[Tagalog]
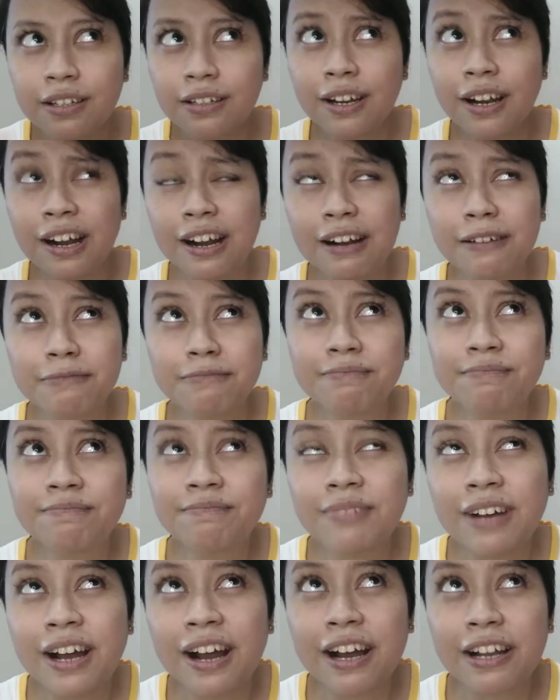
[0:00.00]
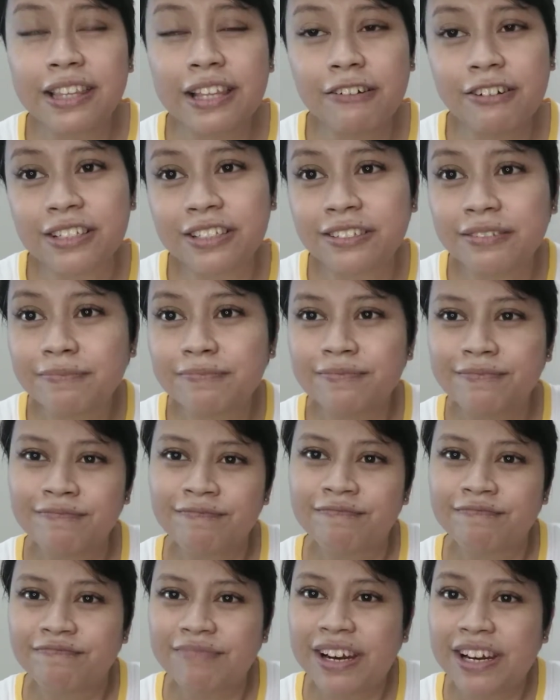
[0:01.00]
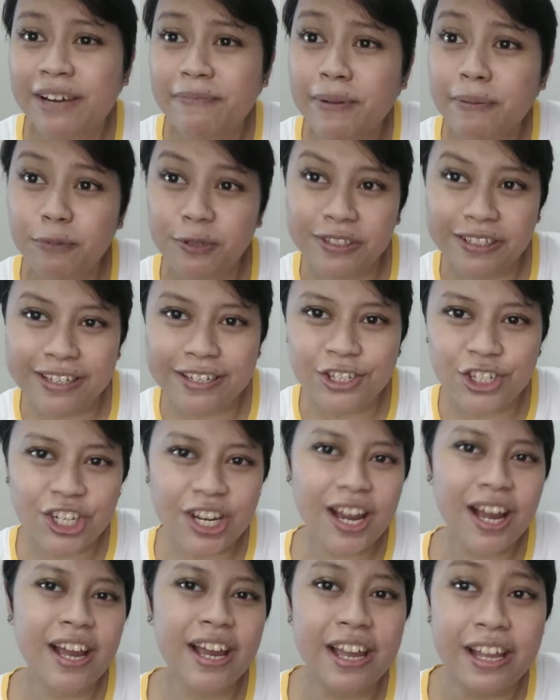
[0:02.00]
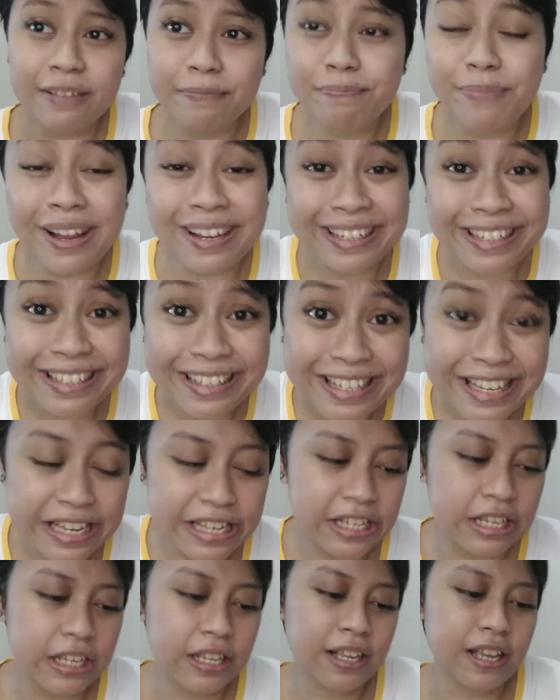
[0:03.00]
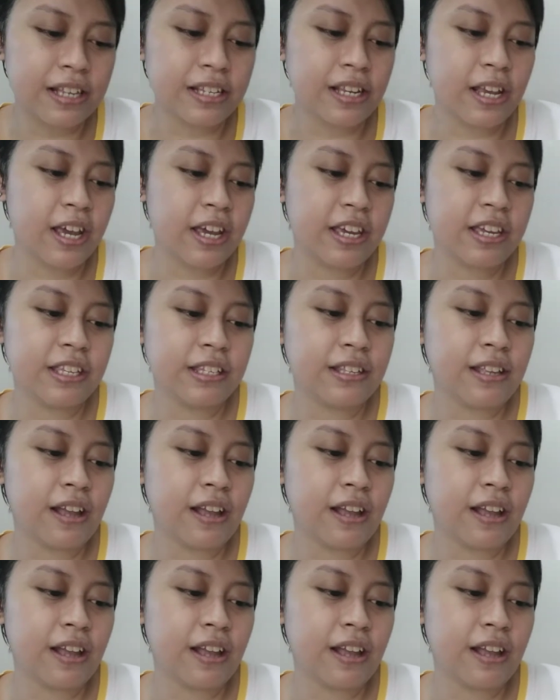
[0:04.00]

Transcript: um, uh, tawag dun, para paputiin siya at pakinisin. Kasi it,